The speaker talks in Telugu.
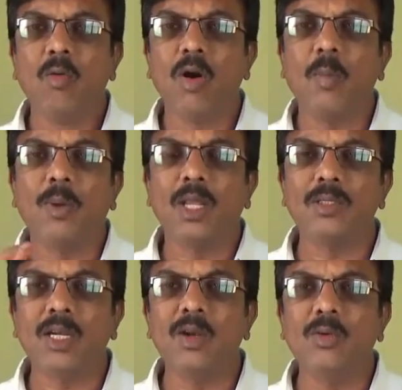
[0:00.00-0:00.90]
ఒక పొదల
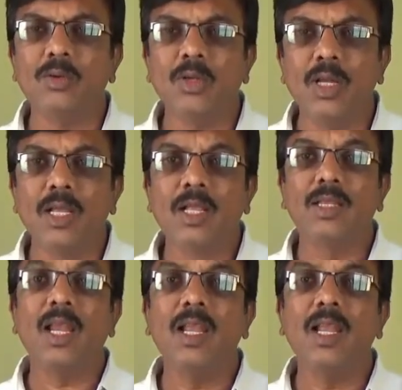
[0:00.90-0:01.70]
చాటున కూర్చొని తల